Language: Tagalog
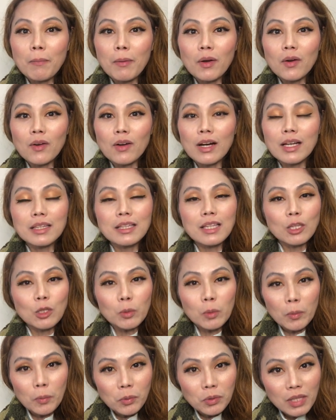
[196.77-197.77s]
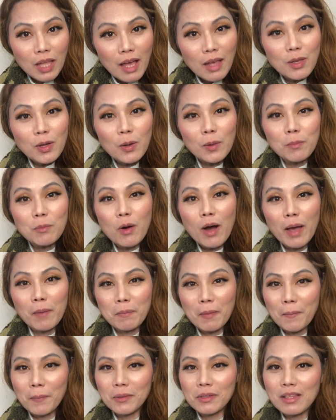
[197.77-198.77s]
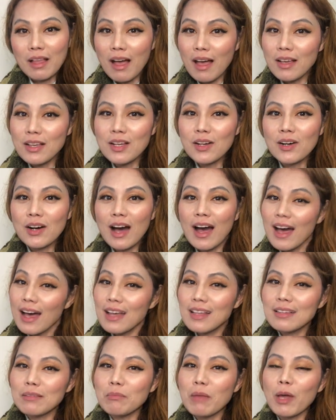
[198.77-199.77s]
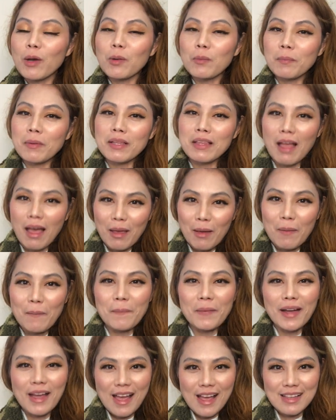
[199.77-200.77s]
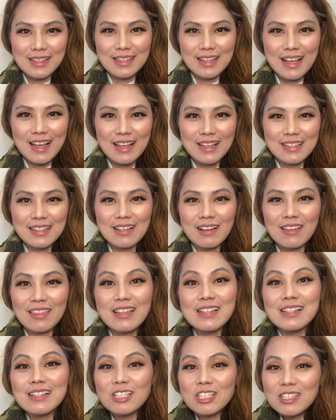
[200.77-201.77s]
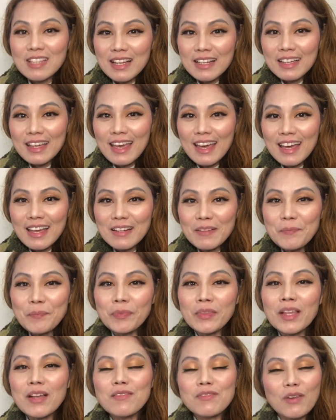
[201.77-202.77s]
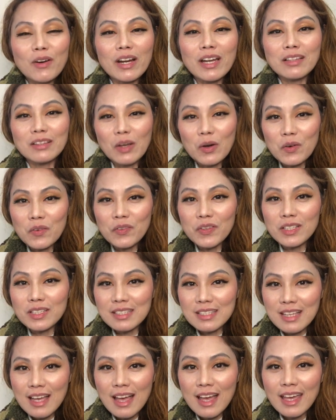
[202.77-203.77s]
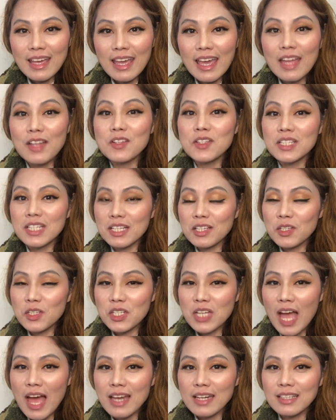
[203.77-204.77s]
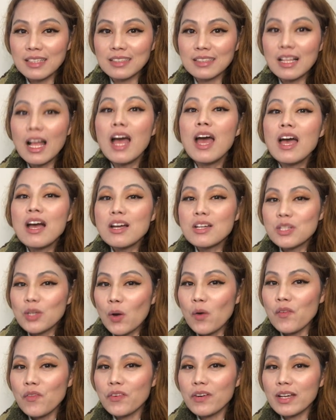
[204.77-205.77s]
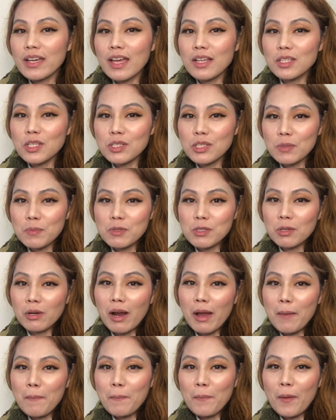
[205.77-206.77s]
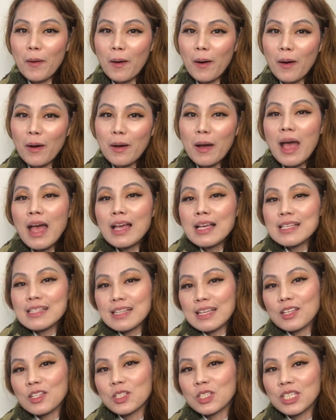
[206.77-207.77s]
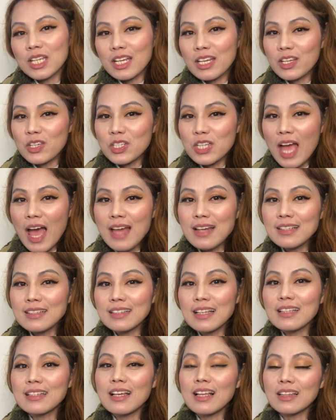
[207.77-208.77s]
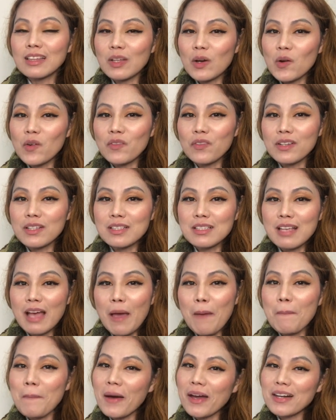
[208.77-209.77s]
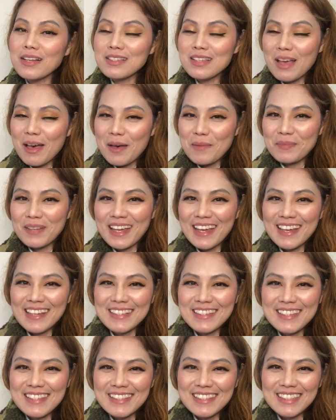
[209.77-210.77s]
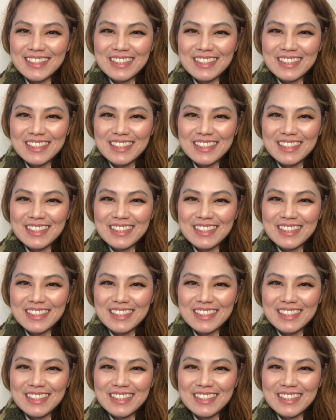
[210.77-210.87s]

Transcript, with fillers: Pero andito pa po tayo, buhay pa po tayo, at meron pa tayong pag-asa. So this is Jen again for Hello Filtai and Chini Channel. Don't forget to subscribe po sa Chini Channel and Hello Filtai para sa updates.